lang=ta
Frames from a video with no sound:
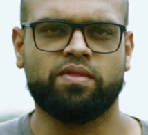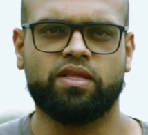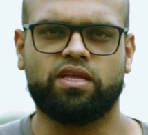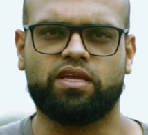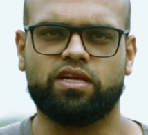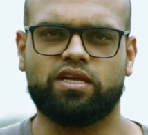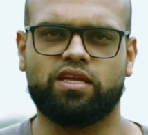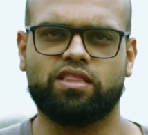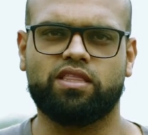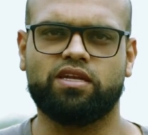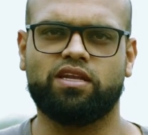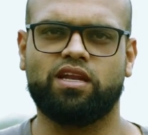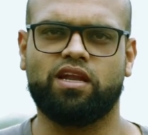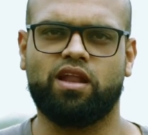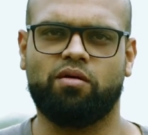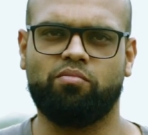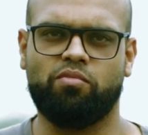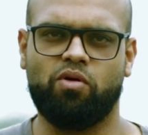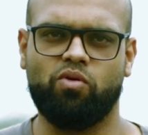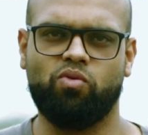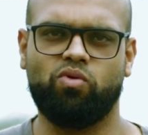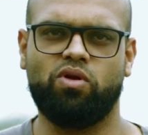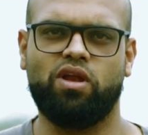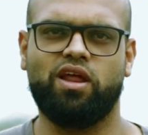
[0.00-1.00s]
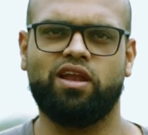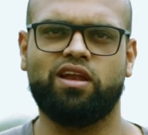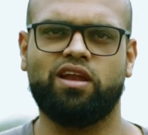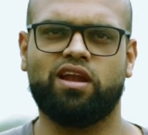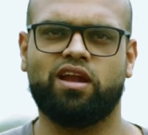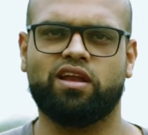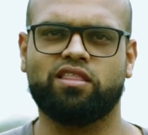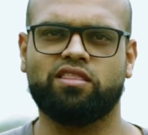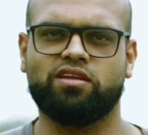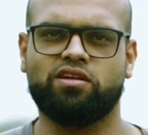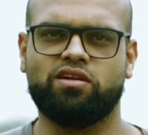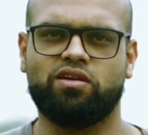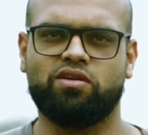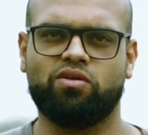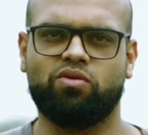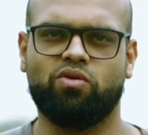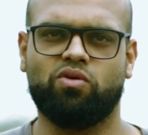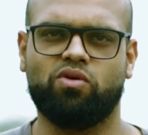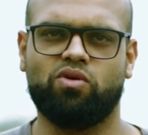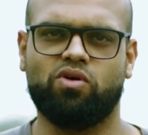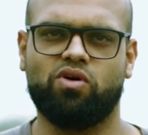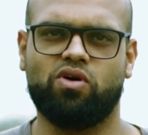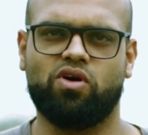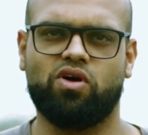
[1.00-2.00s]
கிட்டத்தட்ட நம்ம ஊரில் என்ன நடந்துக்கிட்டு
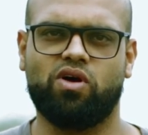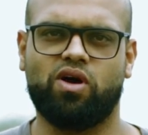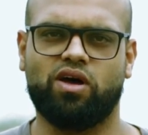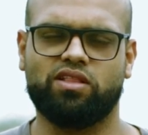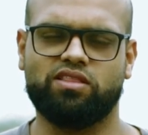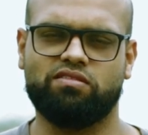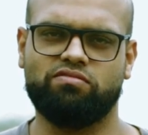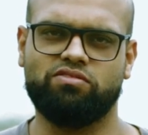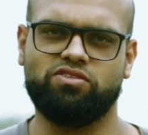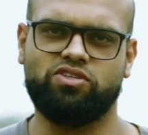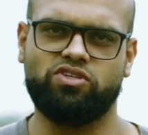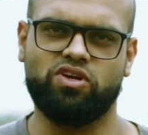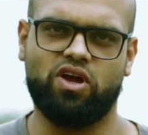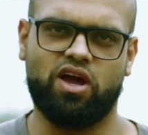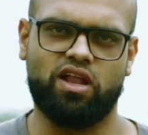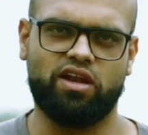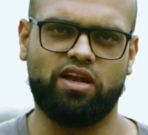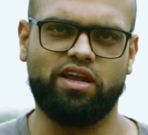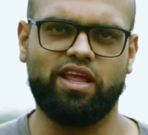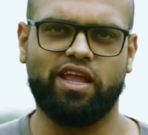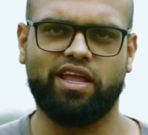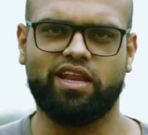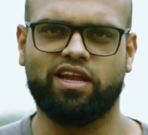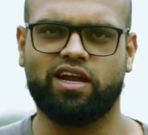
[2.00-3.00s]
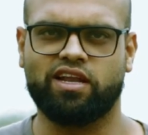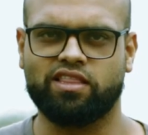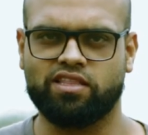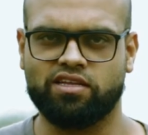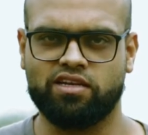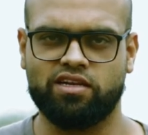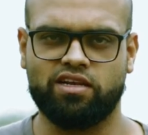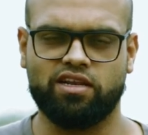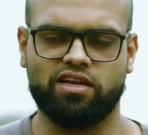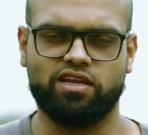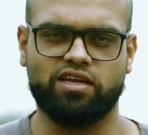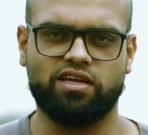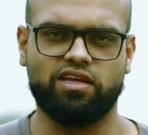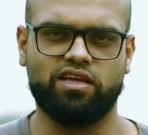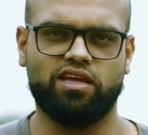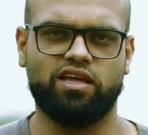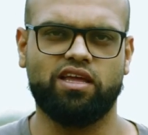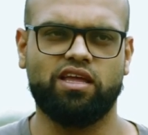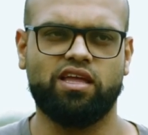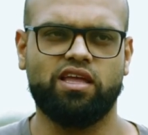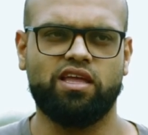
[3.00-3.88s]
இருக்கோ அந்த விஷயம் ஆல்ரெடி அங்கே நடந்துக்கிட்டு இருக்குது